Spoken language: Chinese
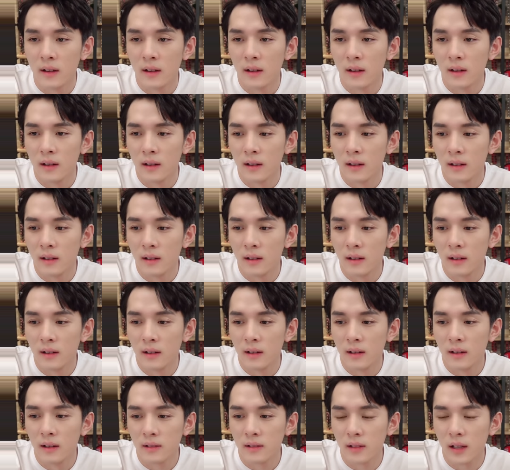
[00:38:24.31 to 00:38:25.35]
太悬
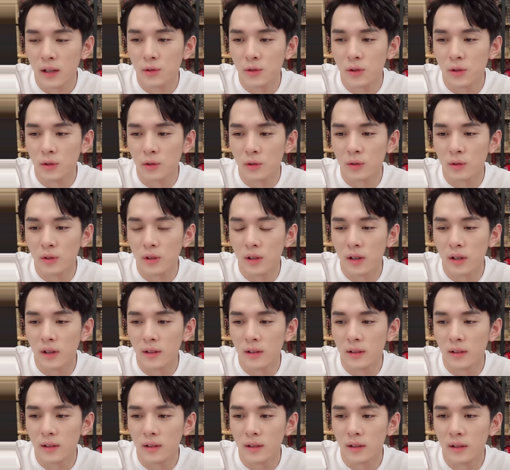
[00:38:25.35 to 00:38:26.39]
了，太悬殊
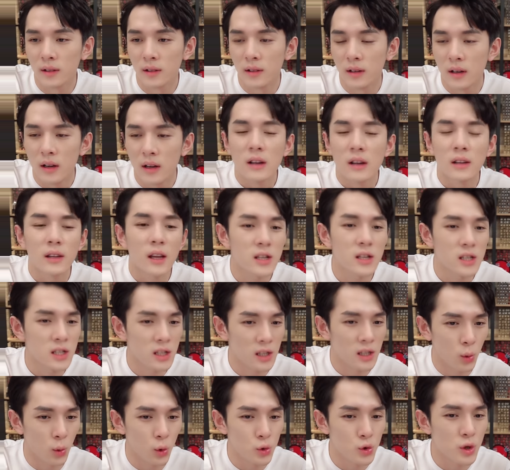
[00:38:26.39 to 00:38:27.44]
了。嗯，但
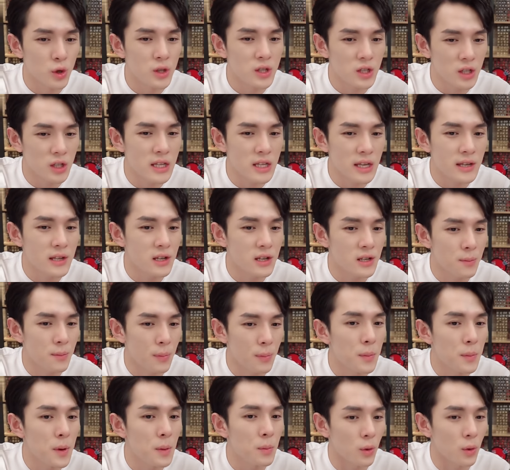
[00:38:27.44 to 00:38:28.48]
是我觉得值得庆幸是
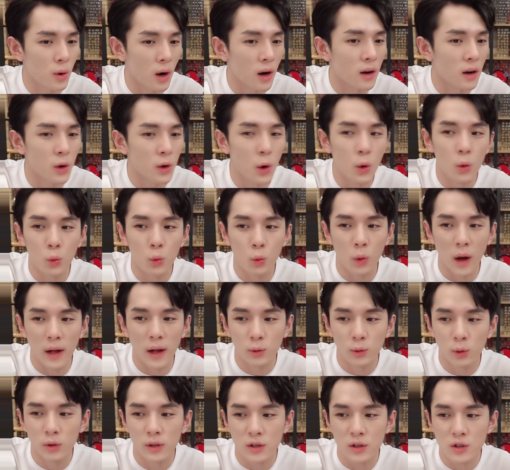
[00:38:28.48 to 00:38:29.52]
Bobbi Brown 有五万
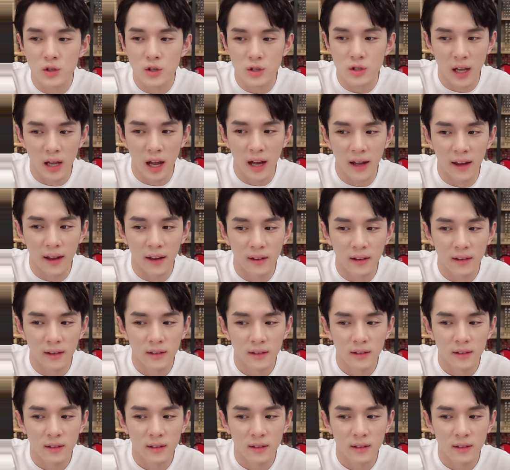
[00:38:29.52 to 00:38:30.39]
多人支持他耶。